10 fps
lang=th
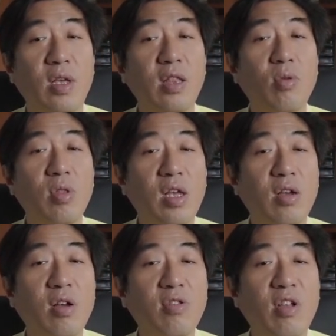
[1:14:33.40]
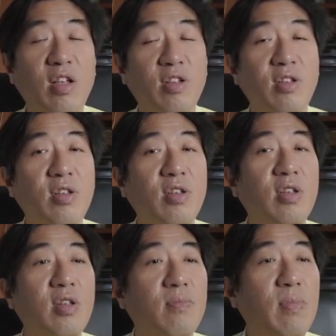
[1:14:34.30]
เพราะในตัวเนี้ยก็จะ
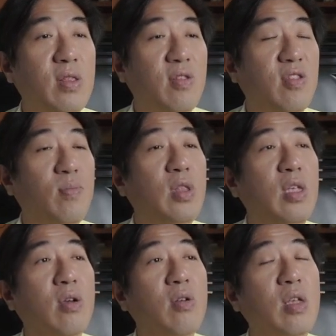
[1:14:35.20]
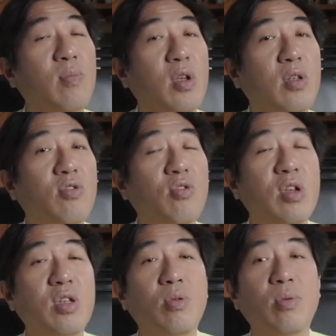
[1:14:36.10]
เป็น ซี บี ดี ครีมนะช่
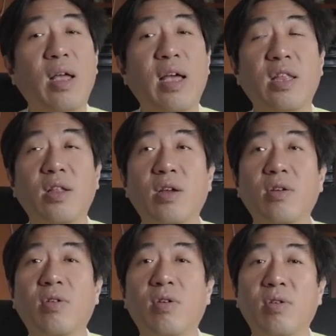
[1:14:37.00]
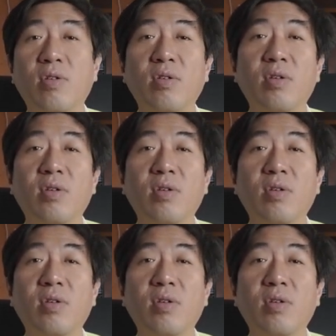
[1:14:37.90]
วยดูแลในเรื่องของ